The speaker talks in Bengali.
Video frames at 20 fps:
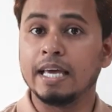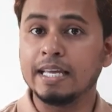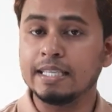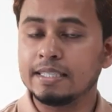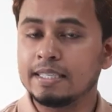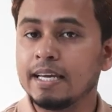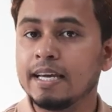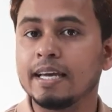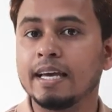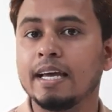এর
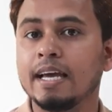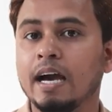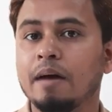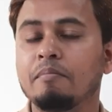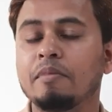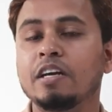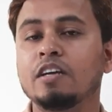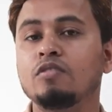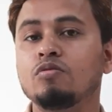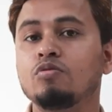থেকে
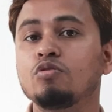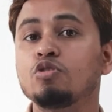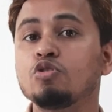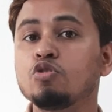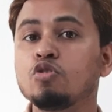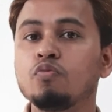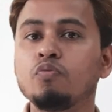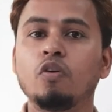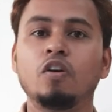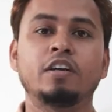আমরা কিন্তু
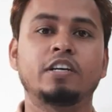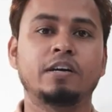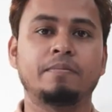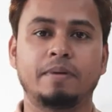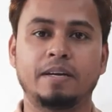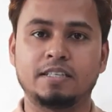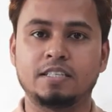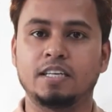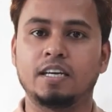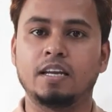সুফলটা
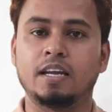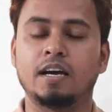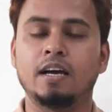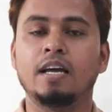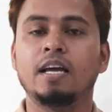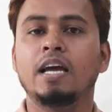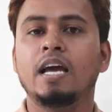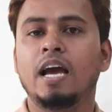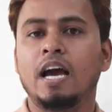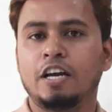পাচ্ছি না
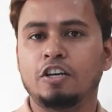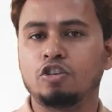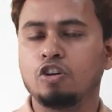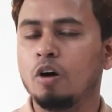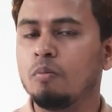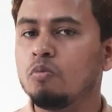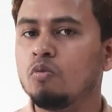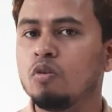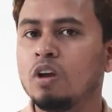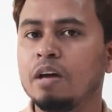
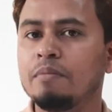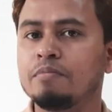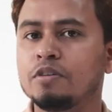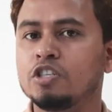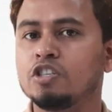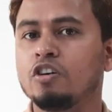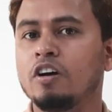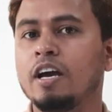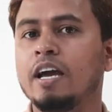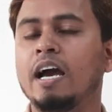সবগুলা
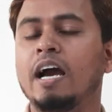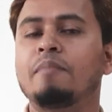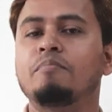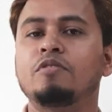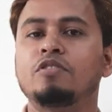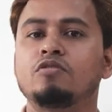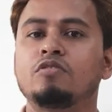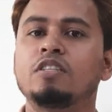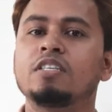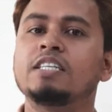বিষয়
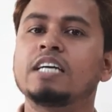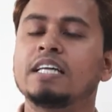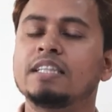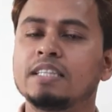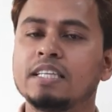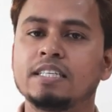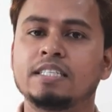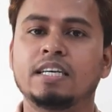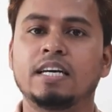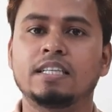আপনি যদি
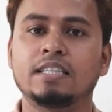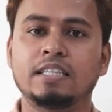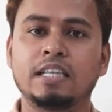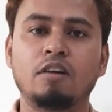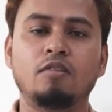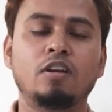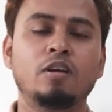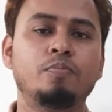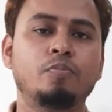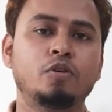জানতে চান
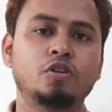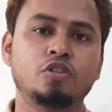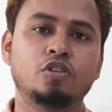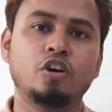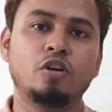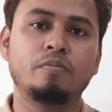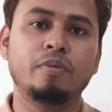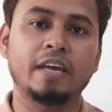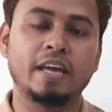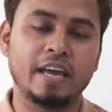তাহলে পড়তে
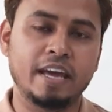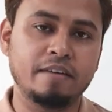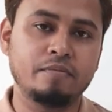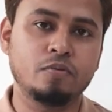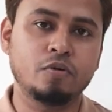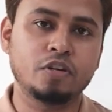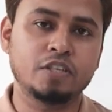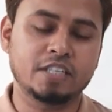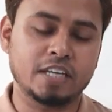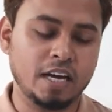হবে এই
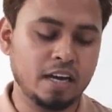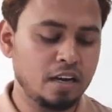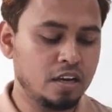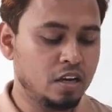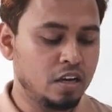বইটা